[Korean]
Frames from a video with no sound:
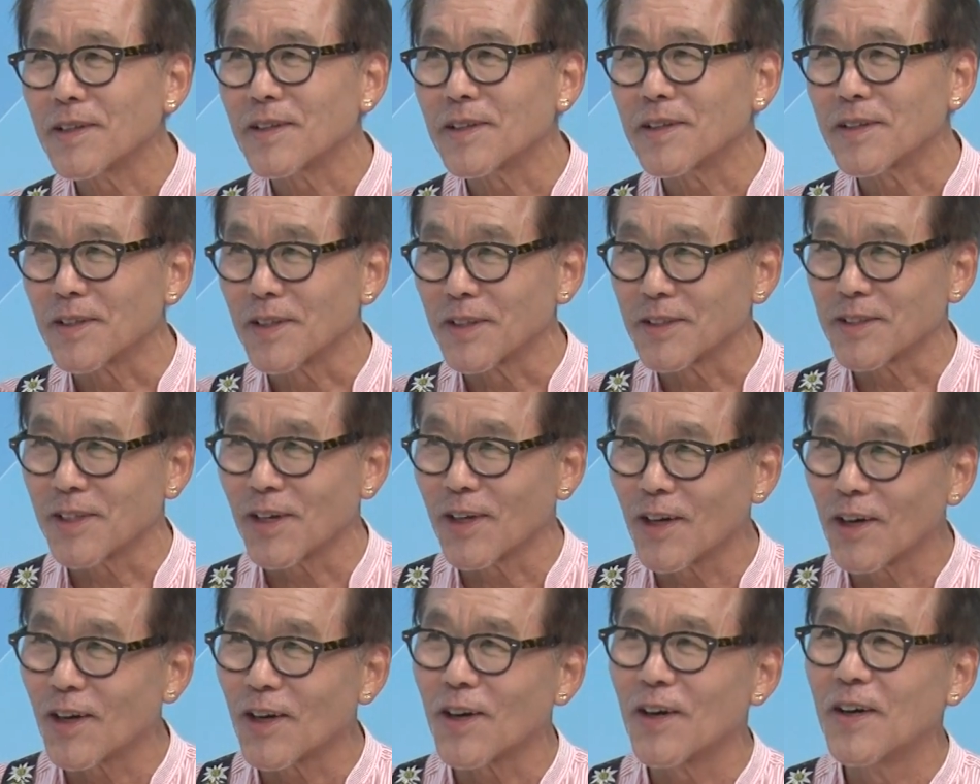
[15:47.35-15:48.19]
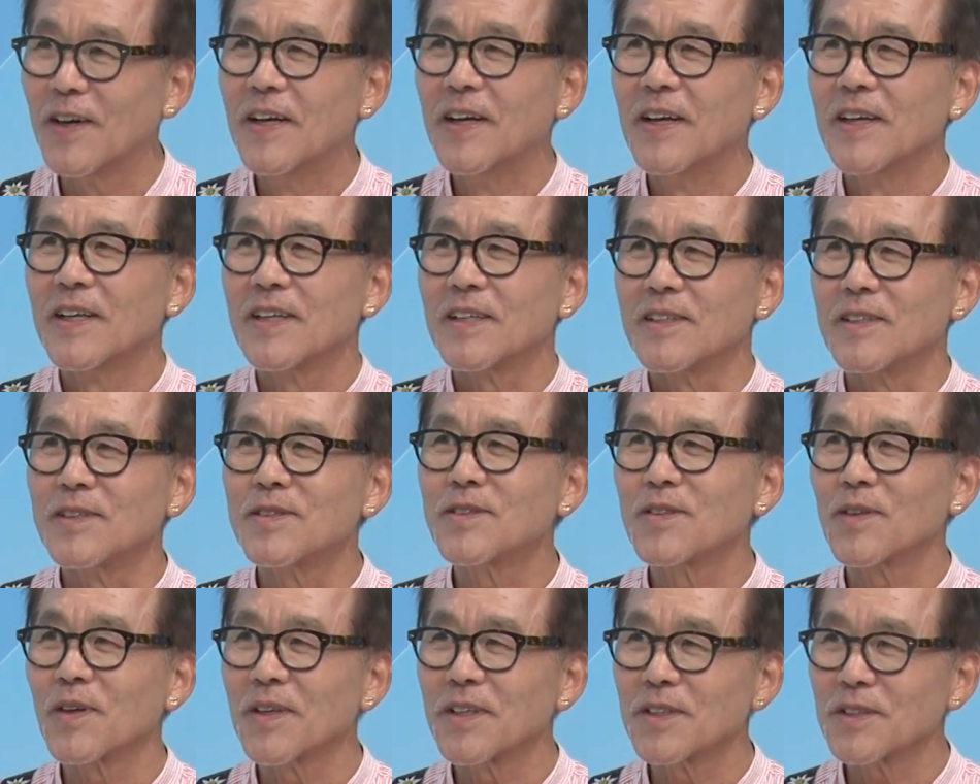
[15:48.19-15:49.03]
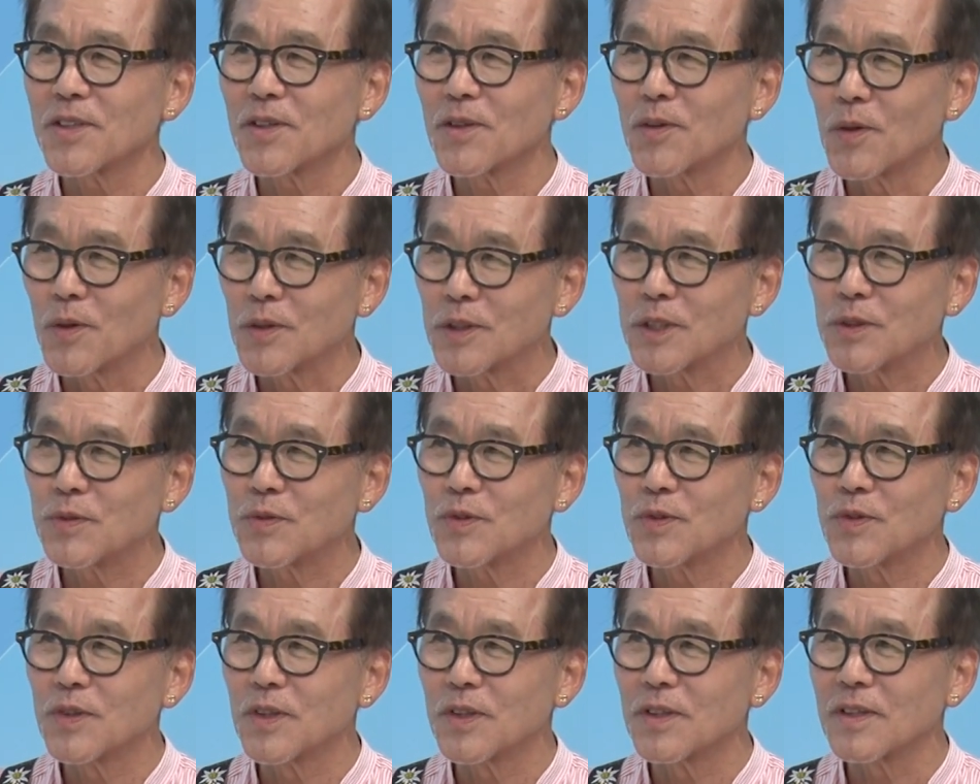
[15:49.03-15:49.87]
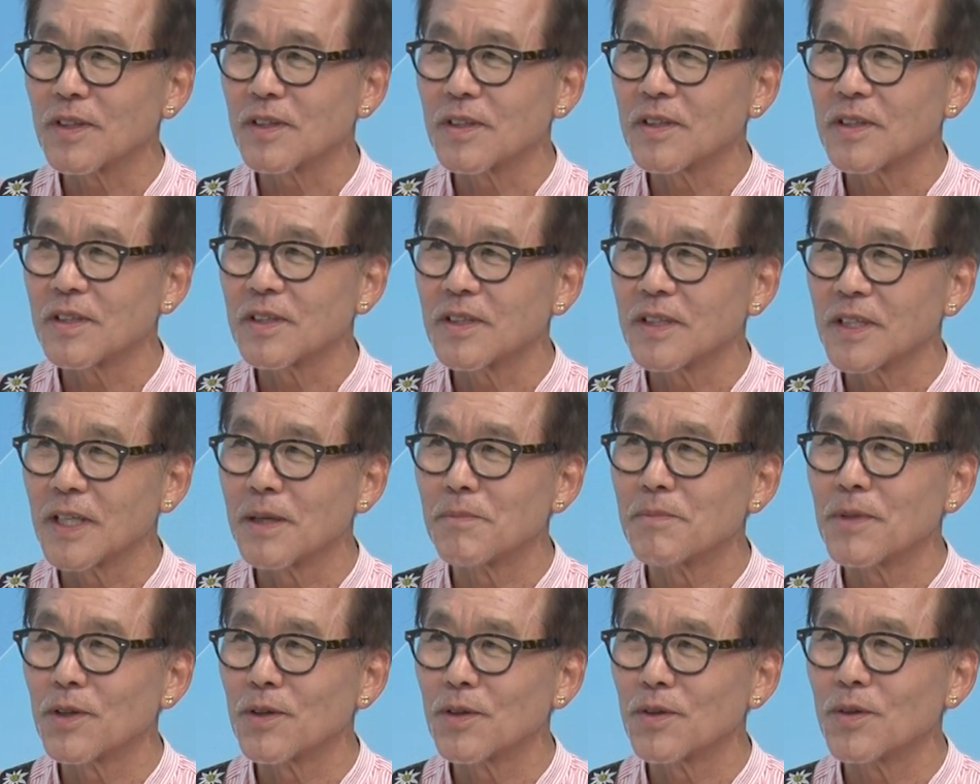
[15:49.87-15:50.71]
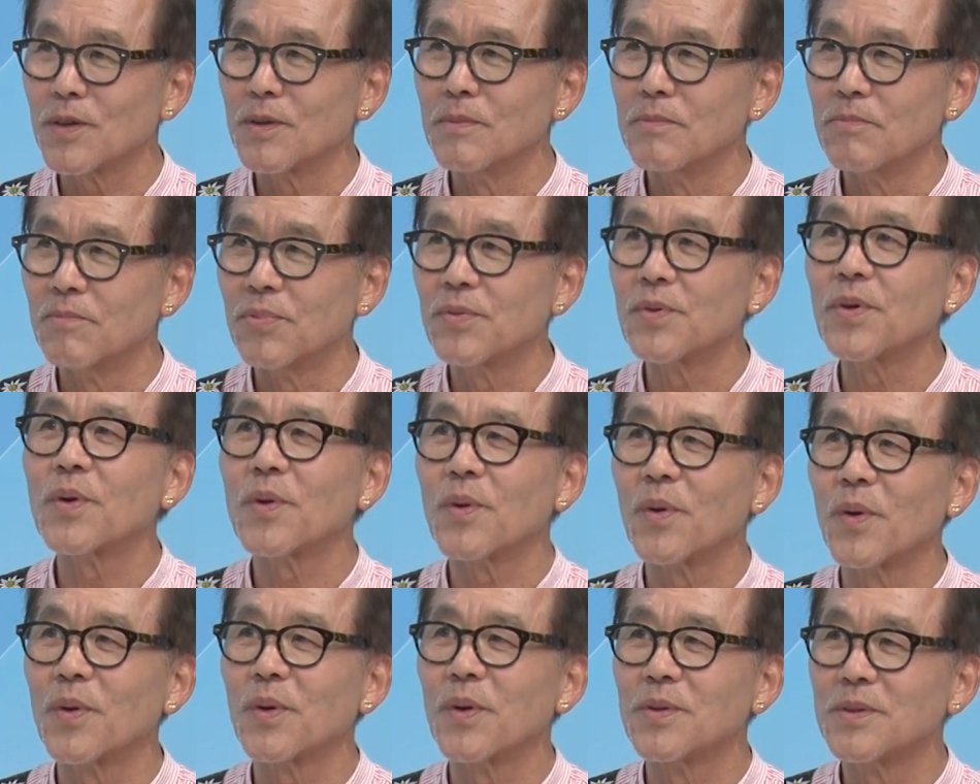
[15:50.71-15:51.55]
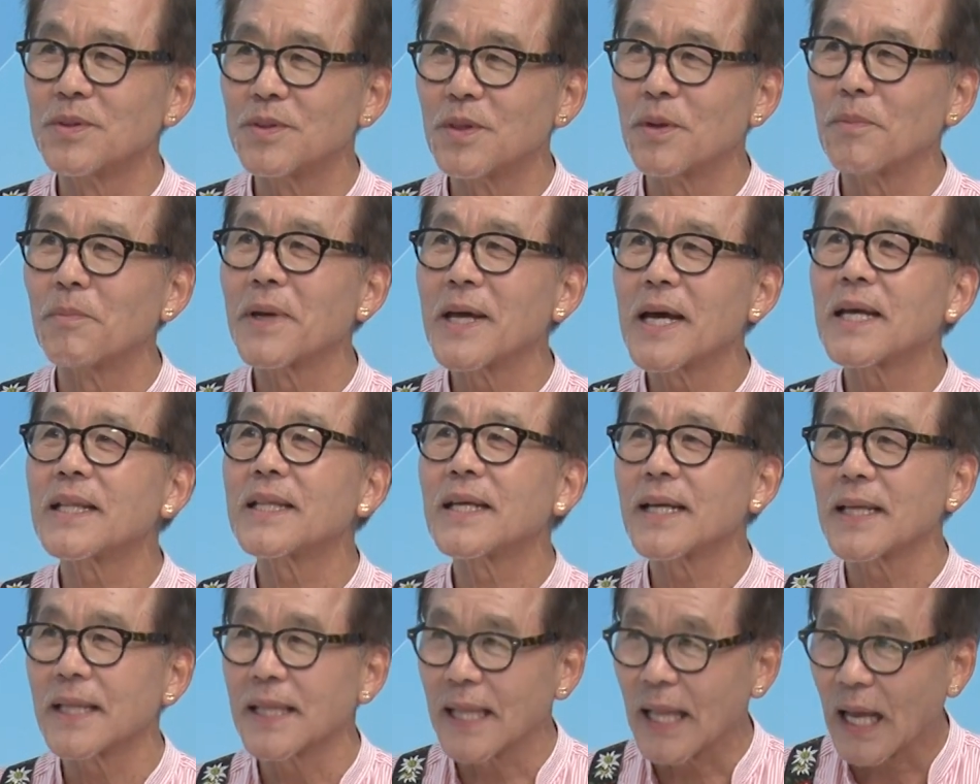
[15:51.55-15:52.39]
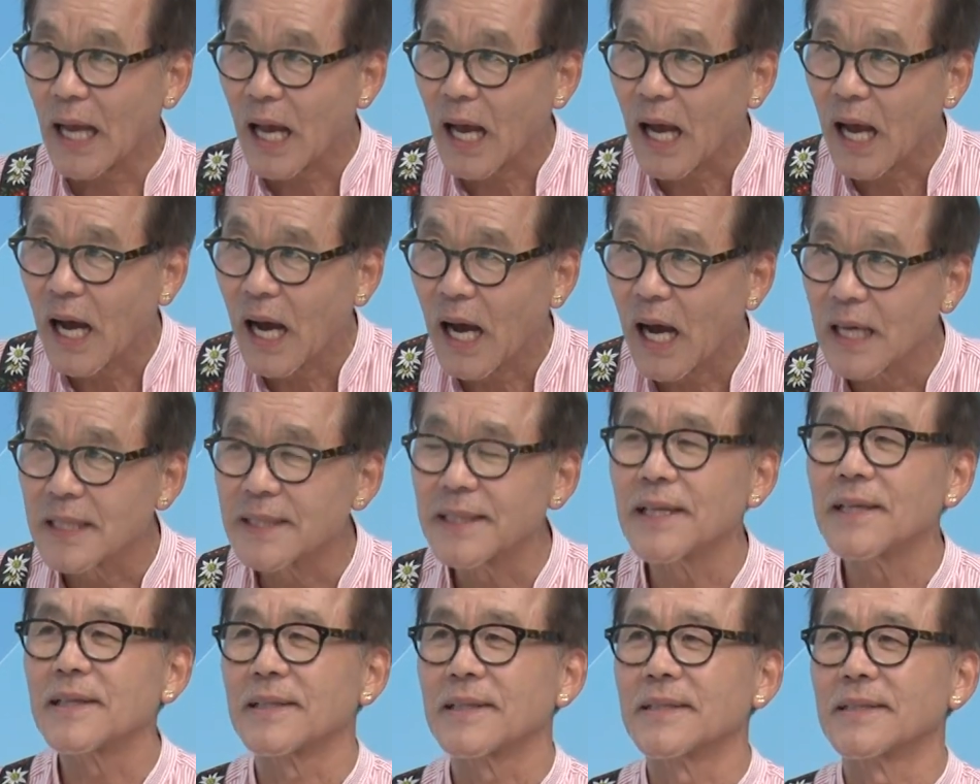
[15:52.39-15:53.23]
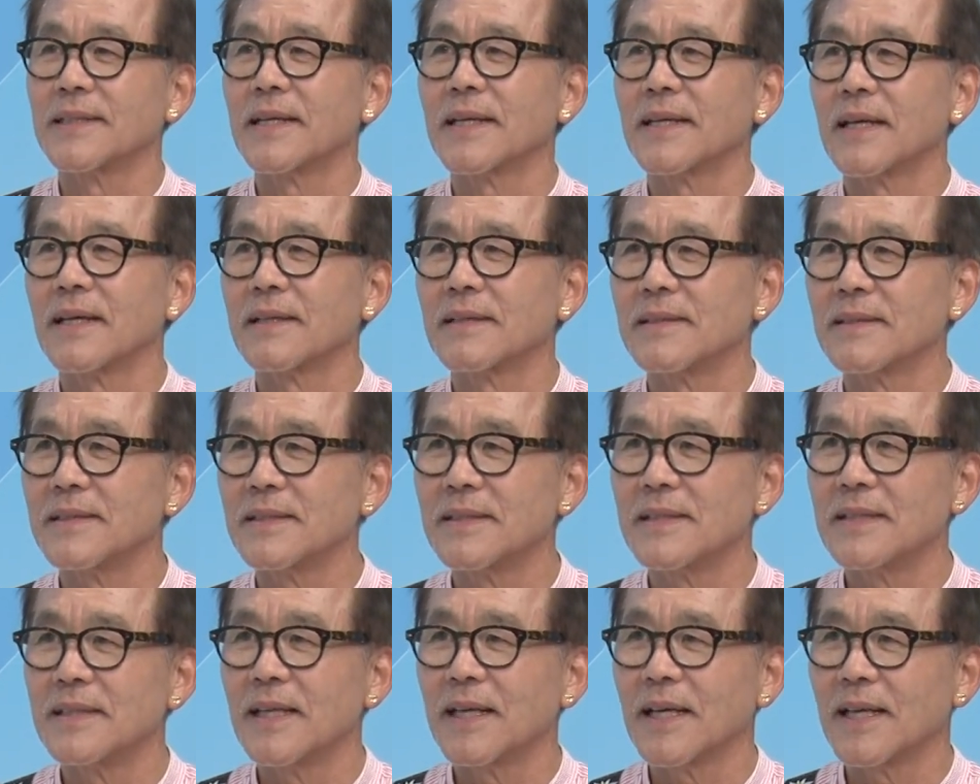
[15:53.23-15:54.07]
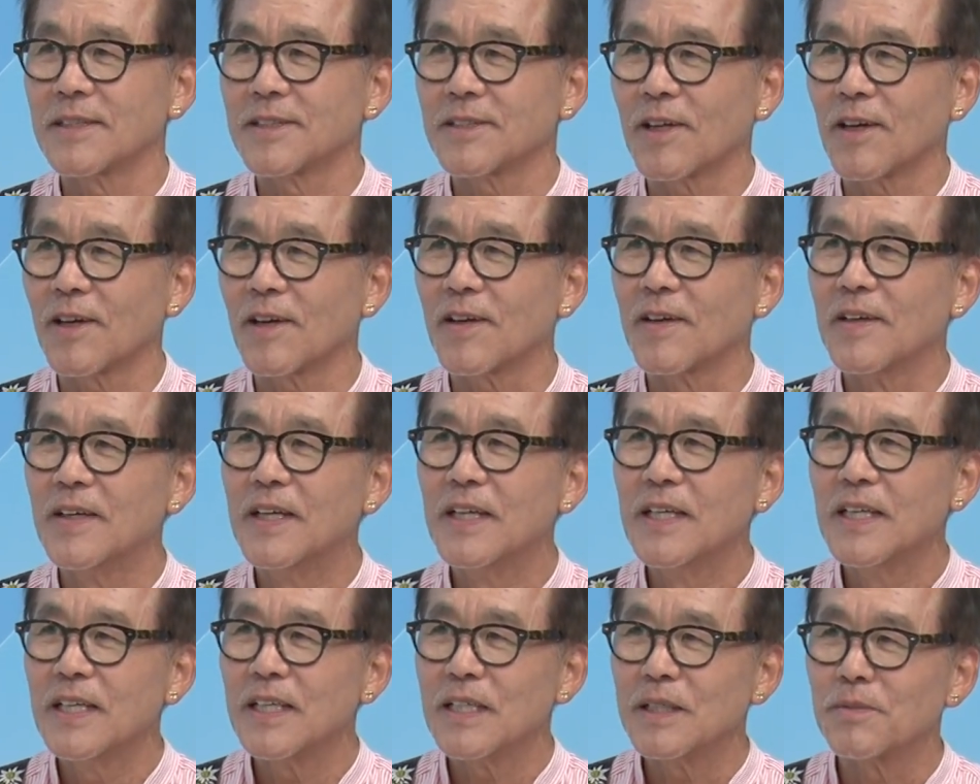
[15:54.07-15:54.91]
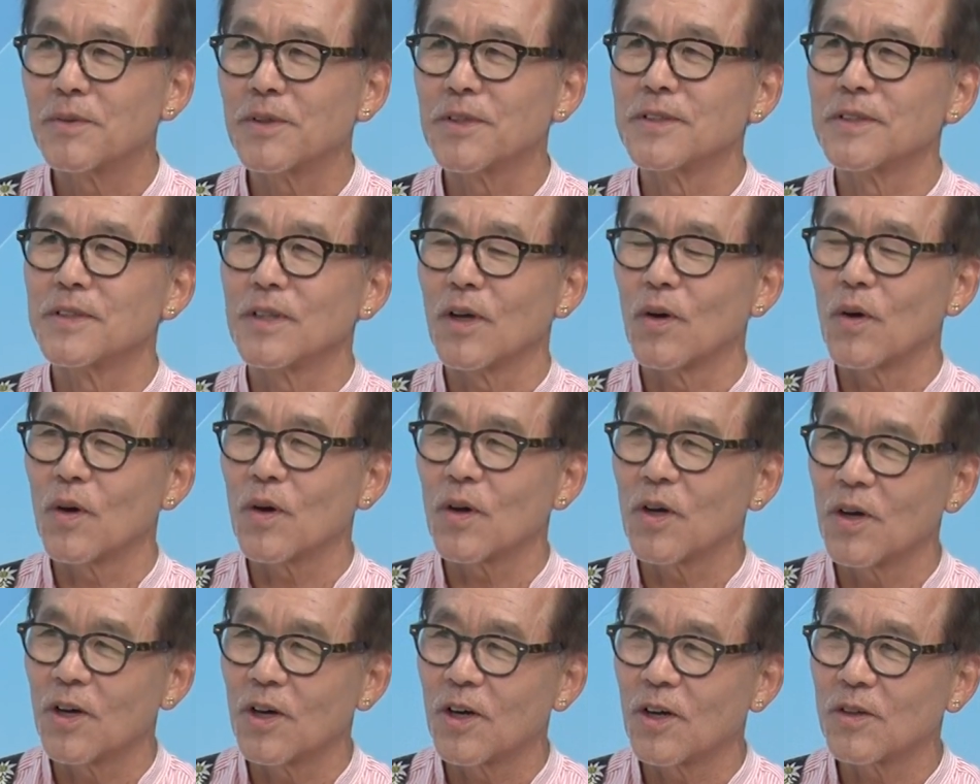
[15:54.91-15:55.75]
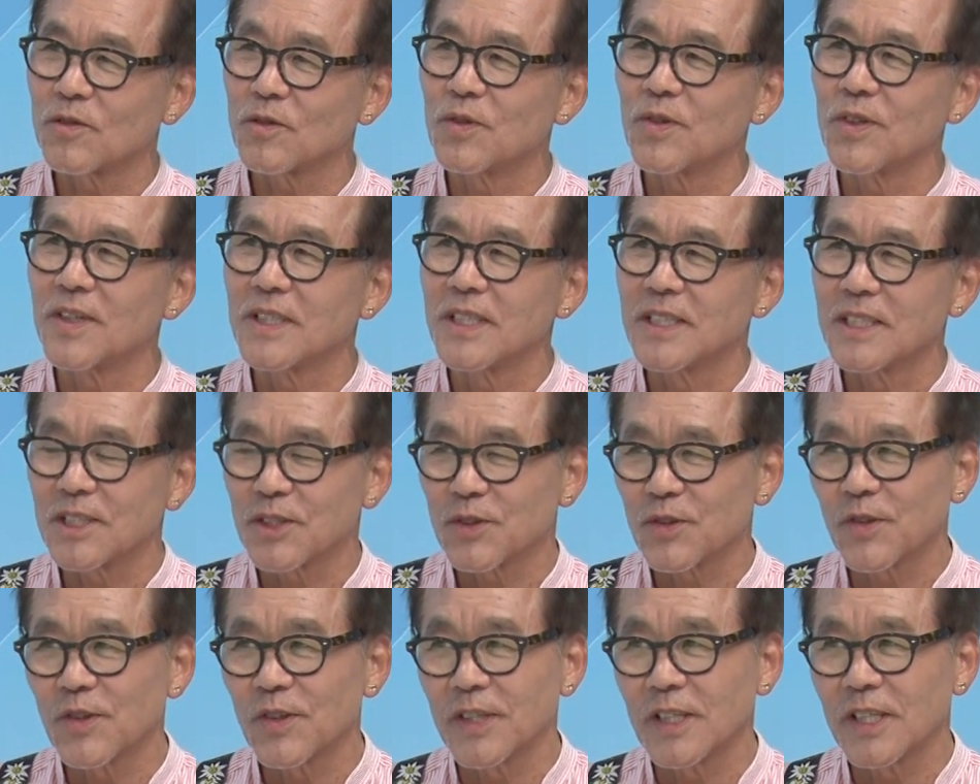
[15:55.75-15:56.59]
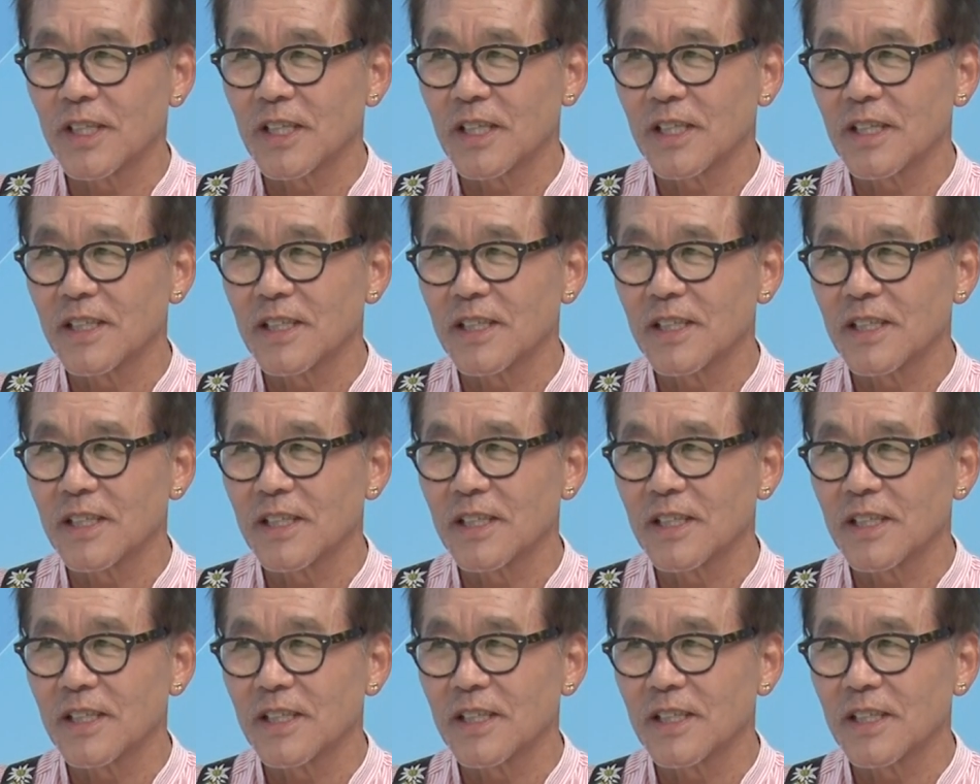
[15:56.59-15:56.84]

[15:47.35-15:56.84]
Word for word: 들어서 그쪽에서 50주년 그야말로 무료 공연 좀 해야 되겠다. 네, 그렇게 생각을 해서 이번 어, 9월 아, 29일